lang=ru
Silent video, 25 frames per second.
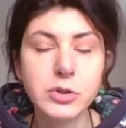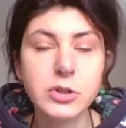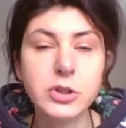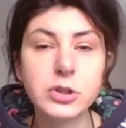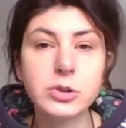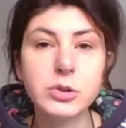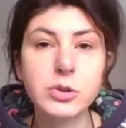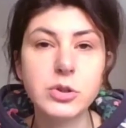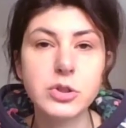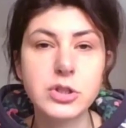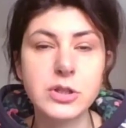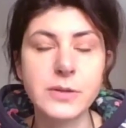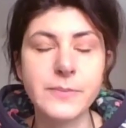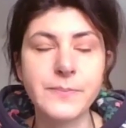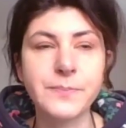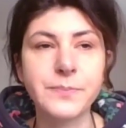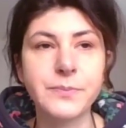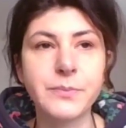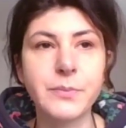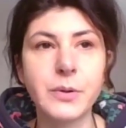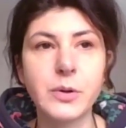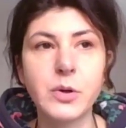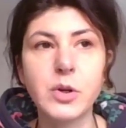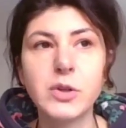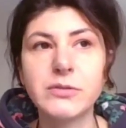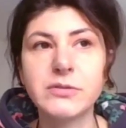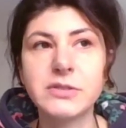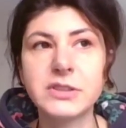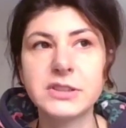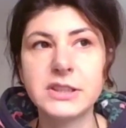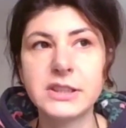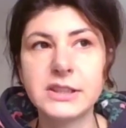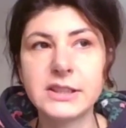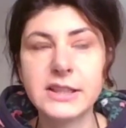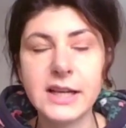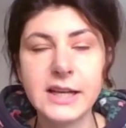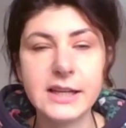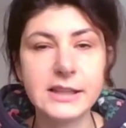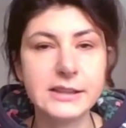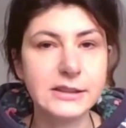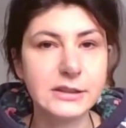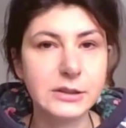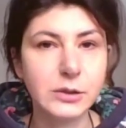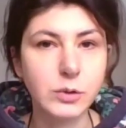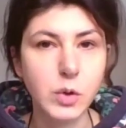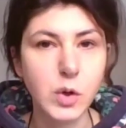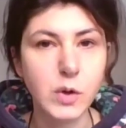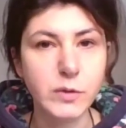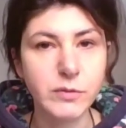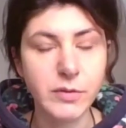У них тоже порой возникает
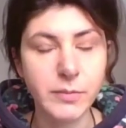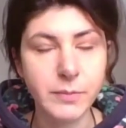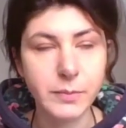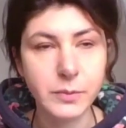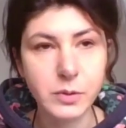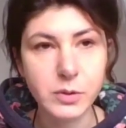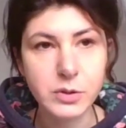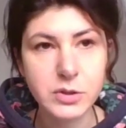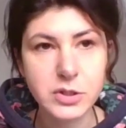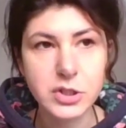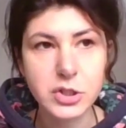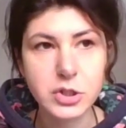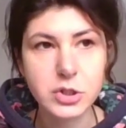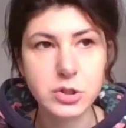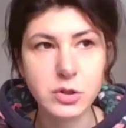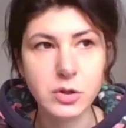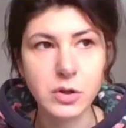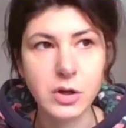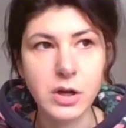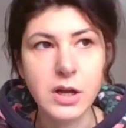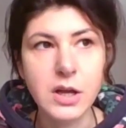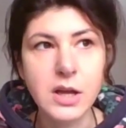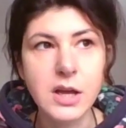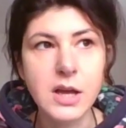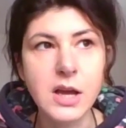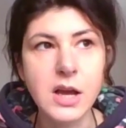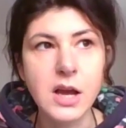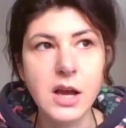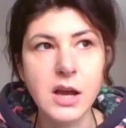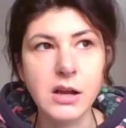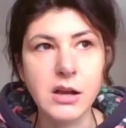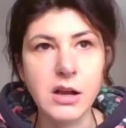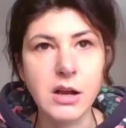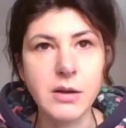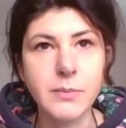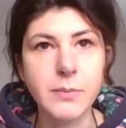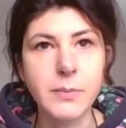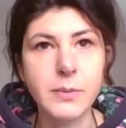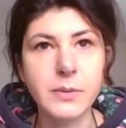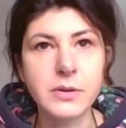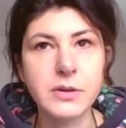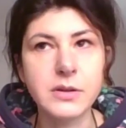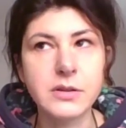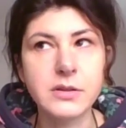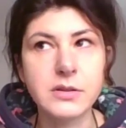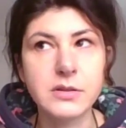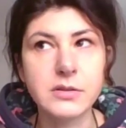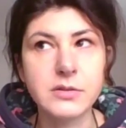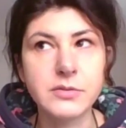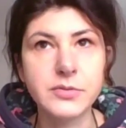такой вопрос, что как
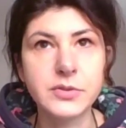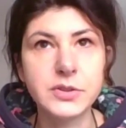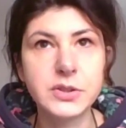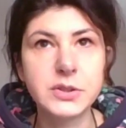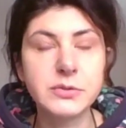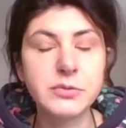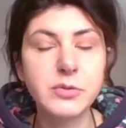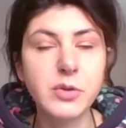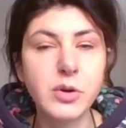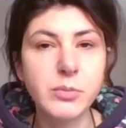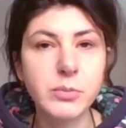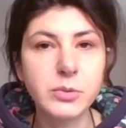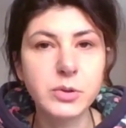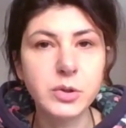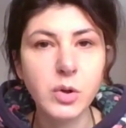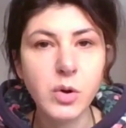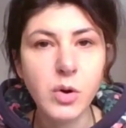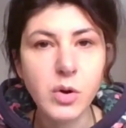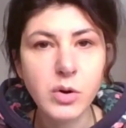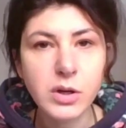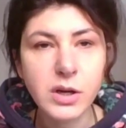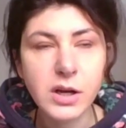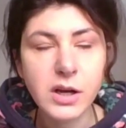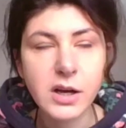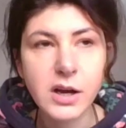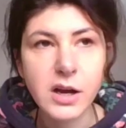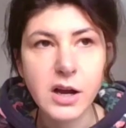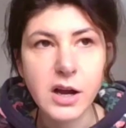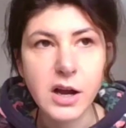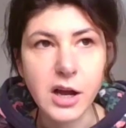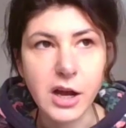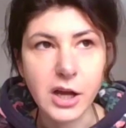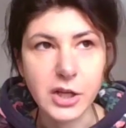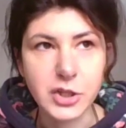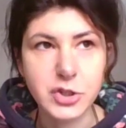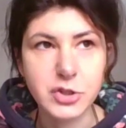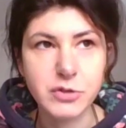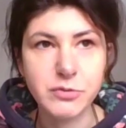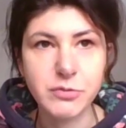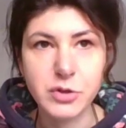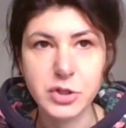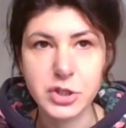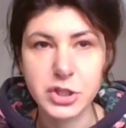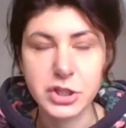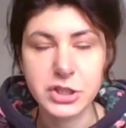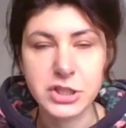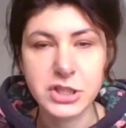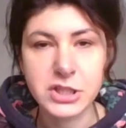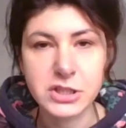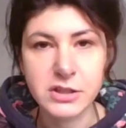бы всего много, а чего
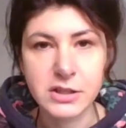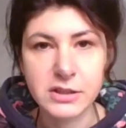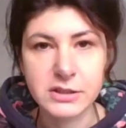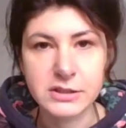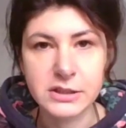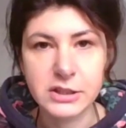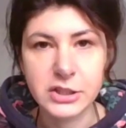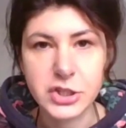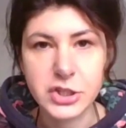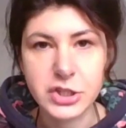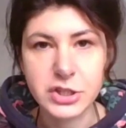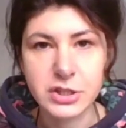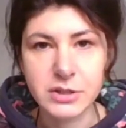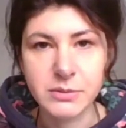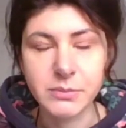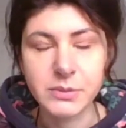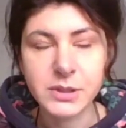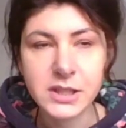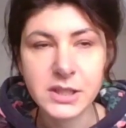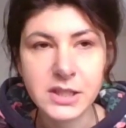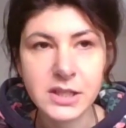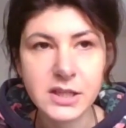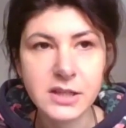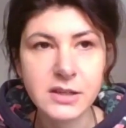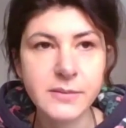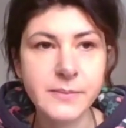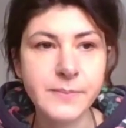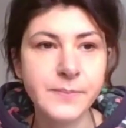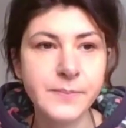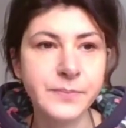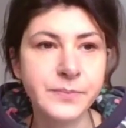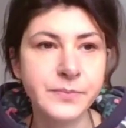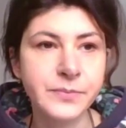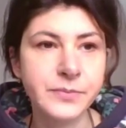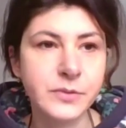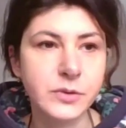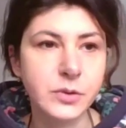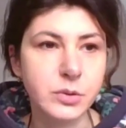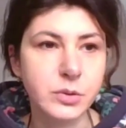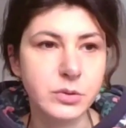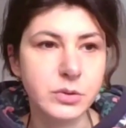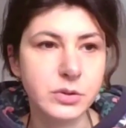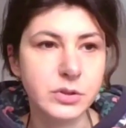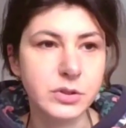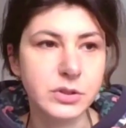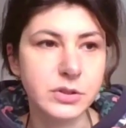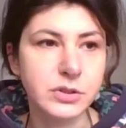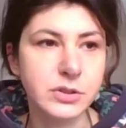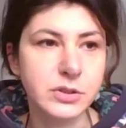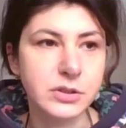же делать лично мне – то
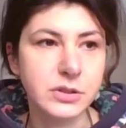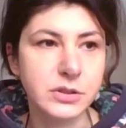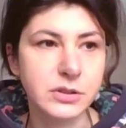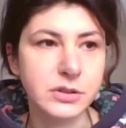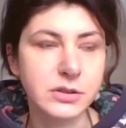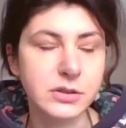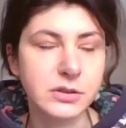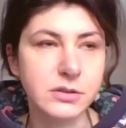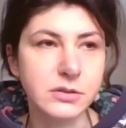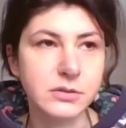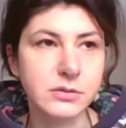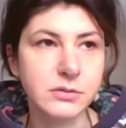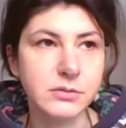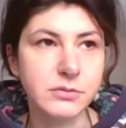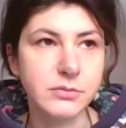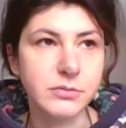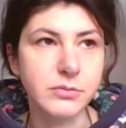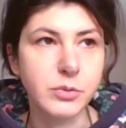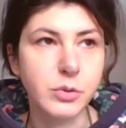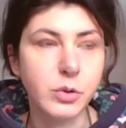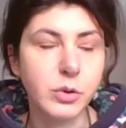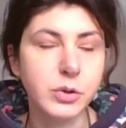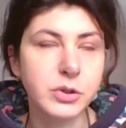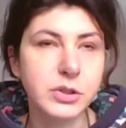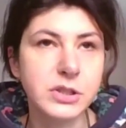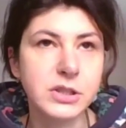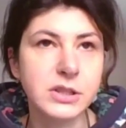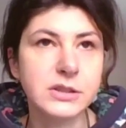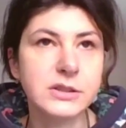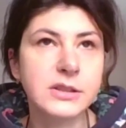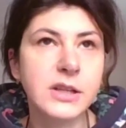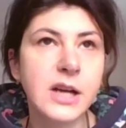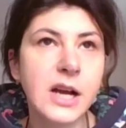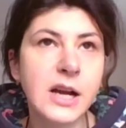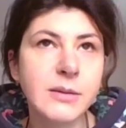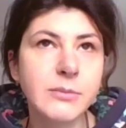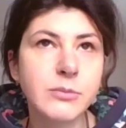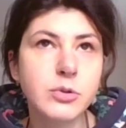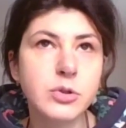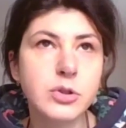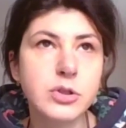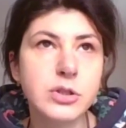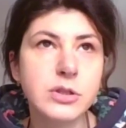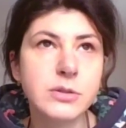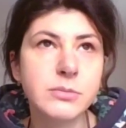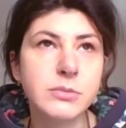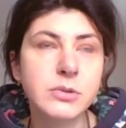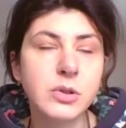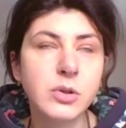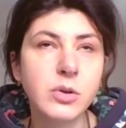есть э, вроде и там
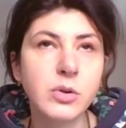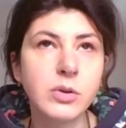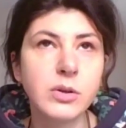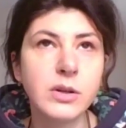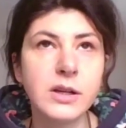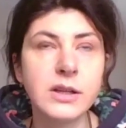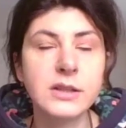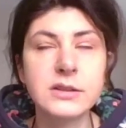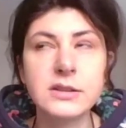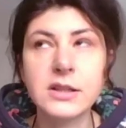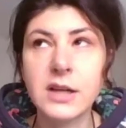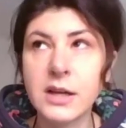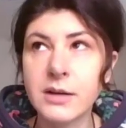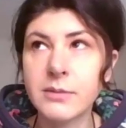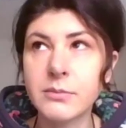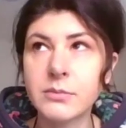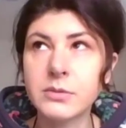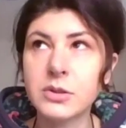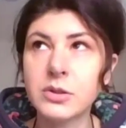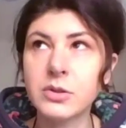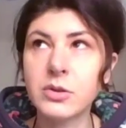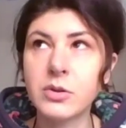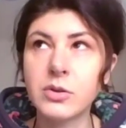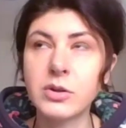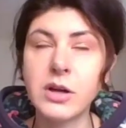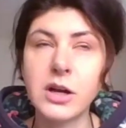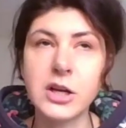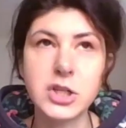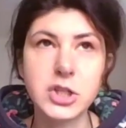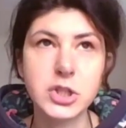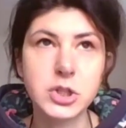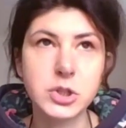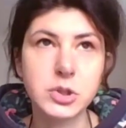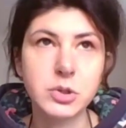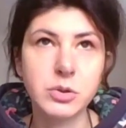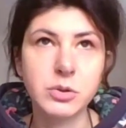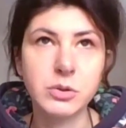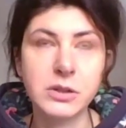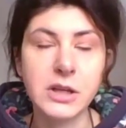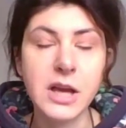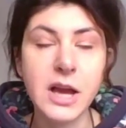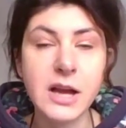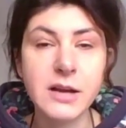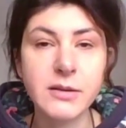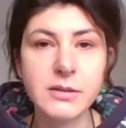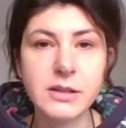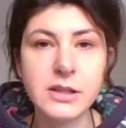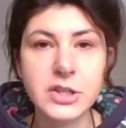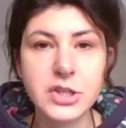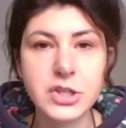уже много, и там много, а что
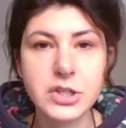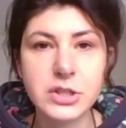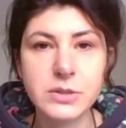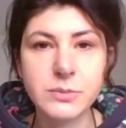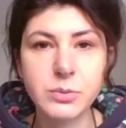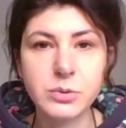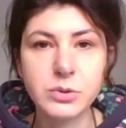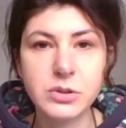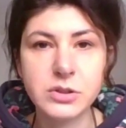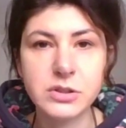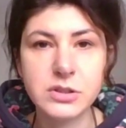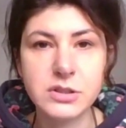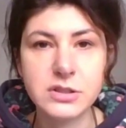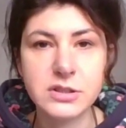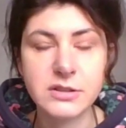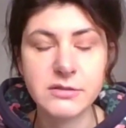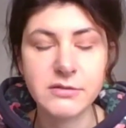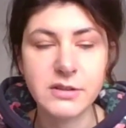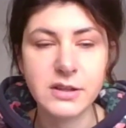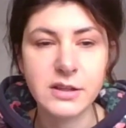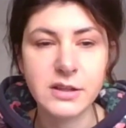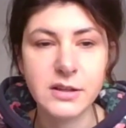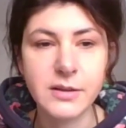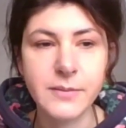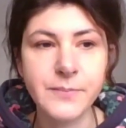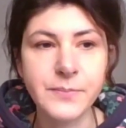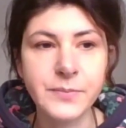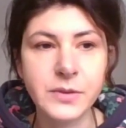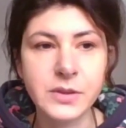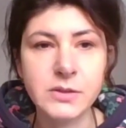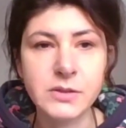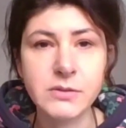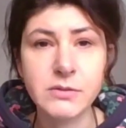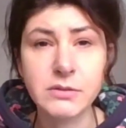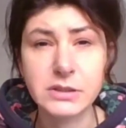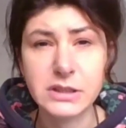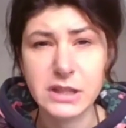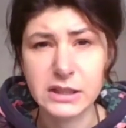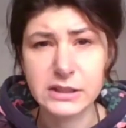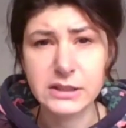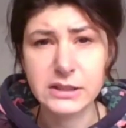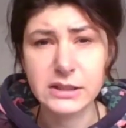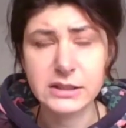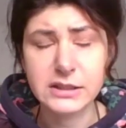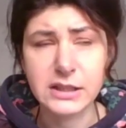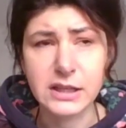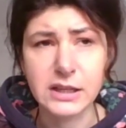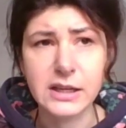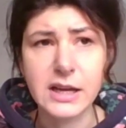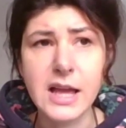я лично буду рисовать? Ну вот
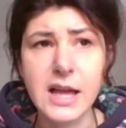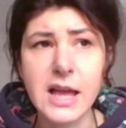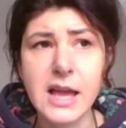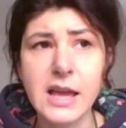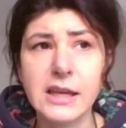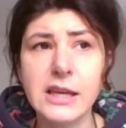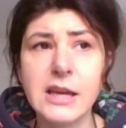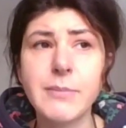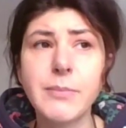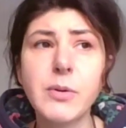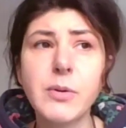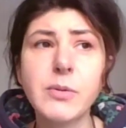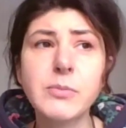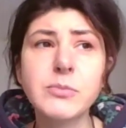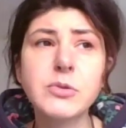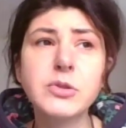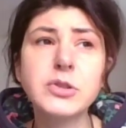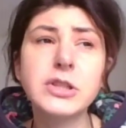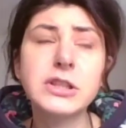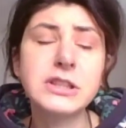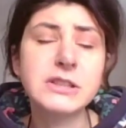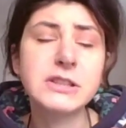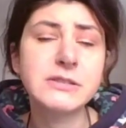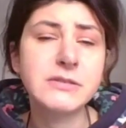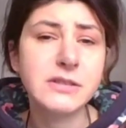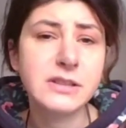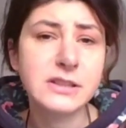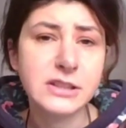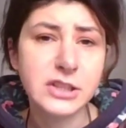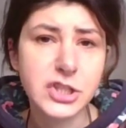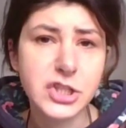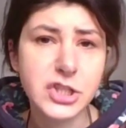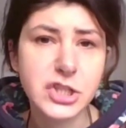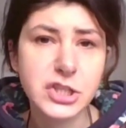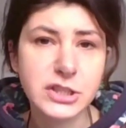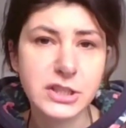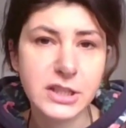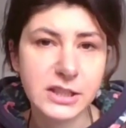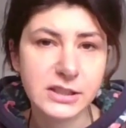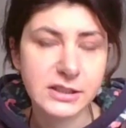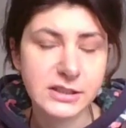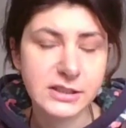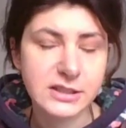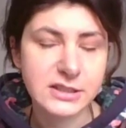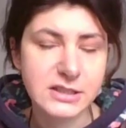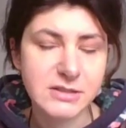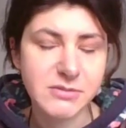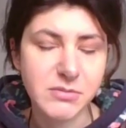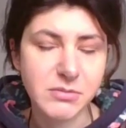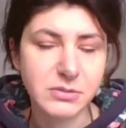как-то так. Я помню, с этого и начинала
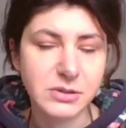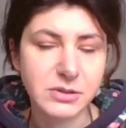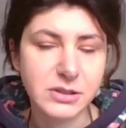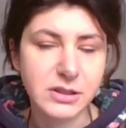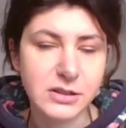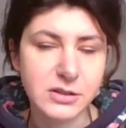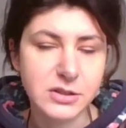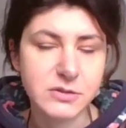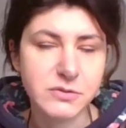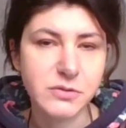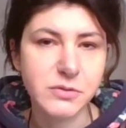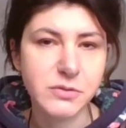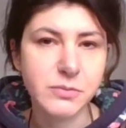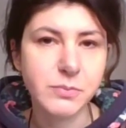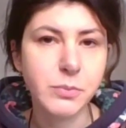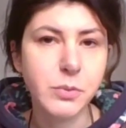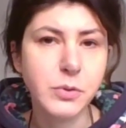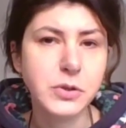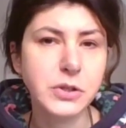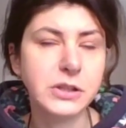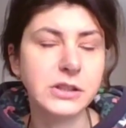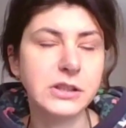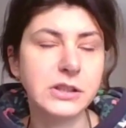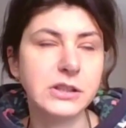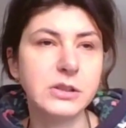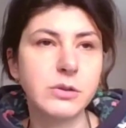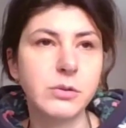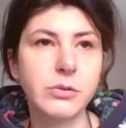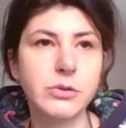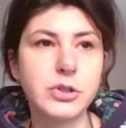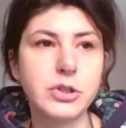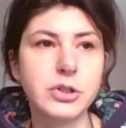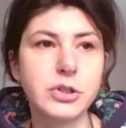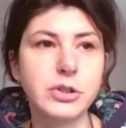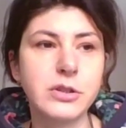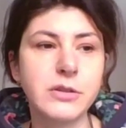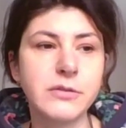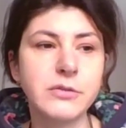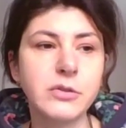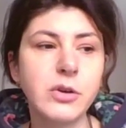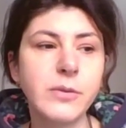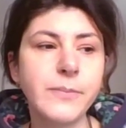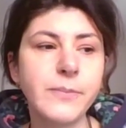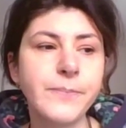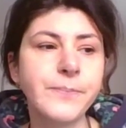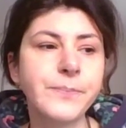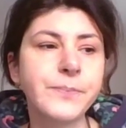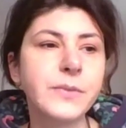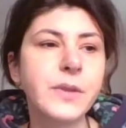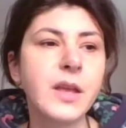на самом деле свой путь когда-то очень
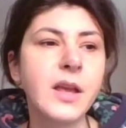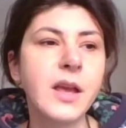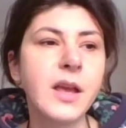давно.